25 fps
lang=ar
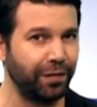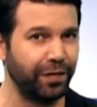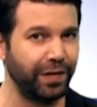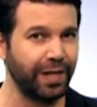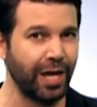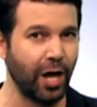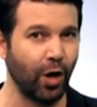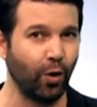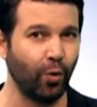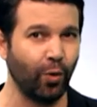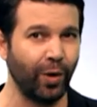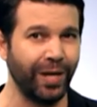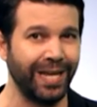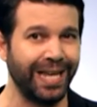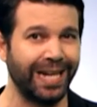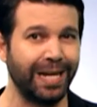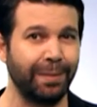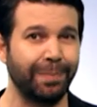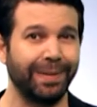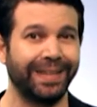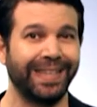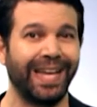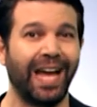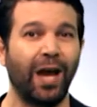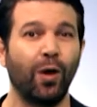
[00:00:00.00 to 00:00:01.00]
فيها هو
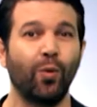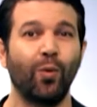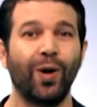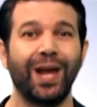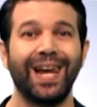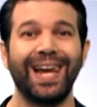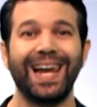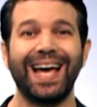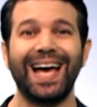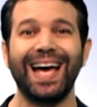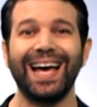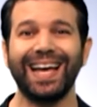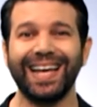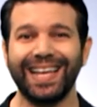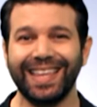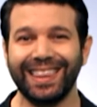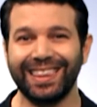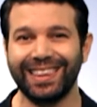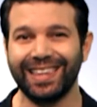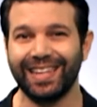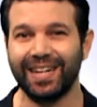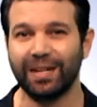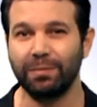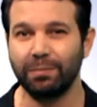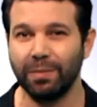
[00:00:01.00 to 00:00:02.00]
يلي بيتحول
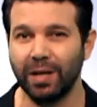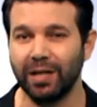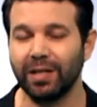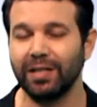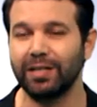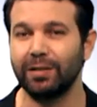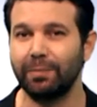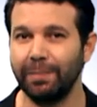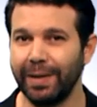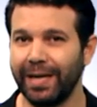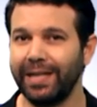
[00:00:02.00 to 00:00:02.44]
لأكثر مرض